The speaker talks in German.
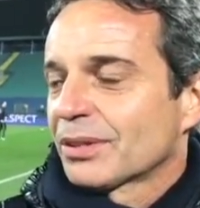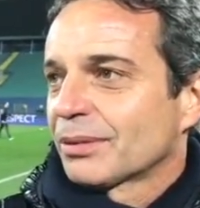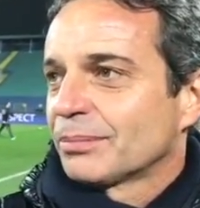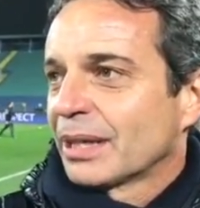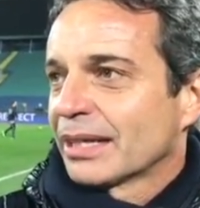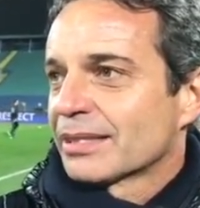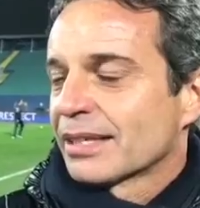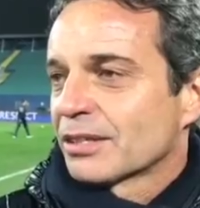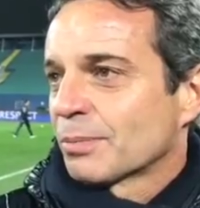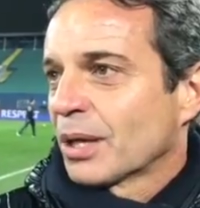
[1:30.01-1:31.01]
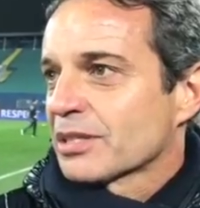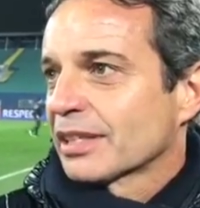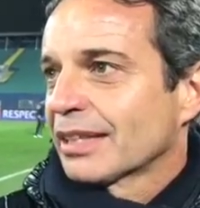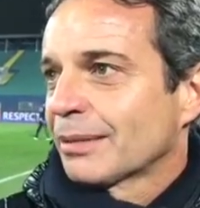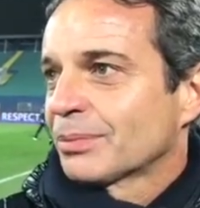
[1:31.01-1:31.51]
Äh, wir haben sie auch in
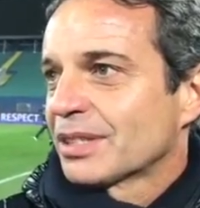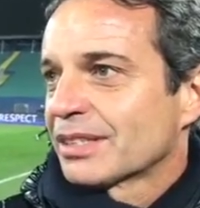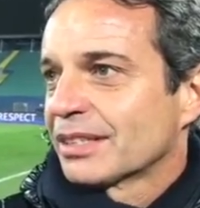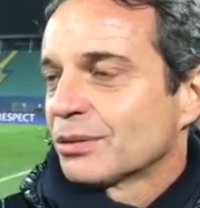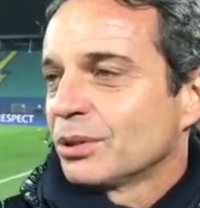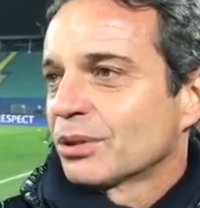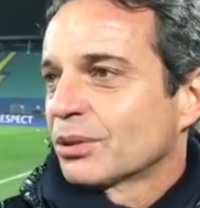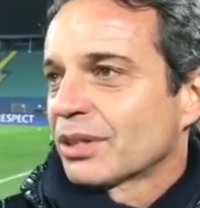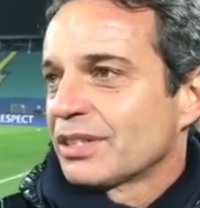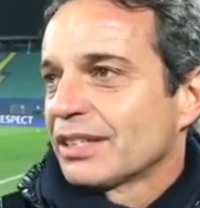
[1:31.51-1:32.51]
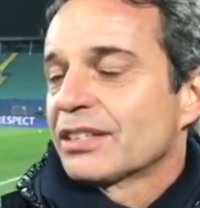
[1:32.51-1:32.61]
Basel erlebt. Die sind gut organisiert.